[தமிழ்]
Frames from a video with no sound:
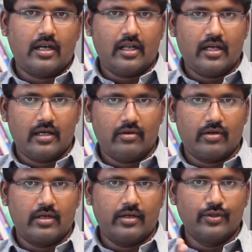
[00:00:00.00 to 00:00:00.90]
நல்ல
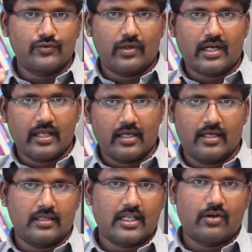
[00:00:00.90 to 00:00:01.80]
ஒரு யூஸ்ஃபுல்லான
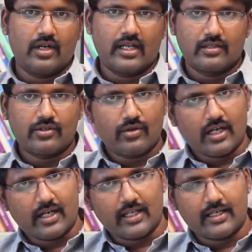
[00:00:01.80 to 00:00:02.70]
தகவலாக
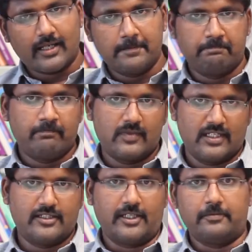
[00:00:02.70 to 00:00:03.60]
இருந்திருக்கும்னு நான் நினைக்கிறேன்
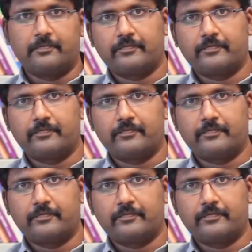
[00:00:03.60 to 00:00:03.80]
நன்றி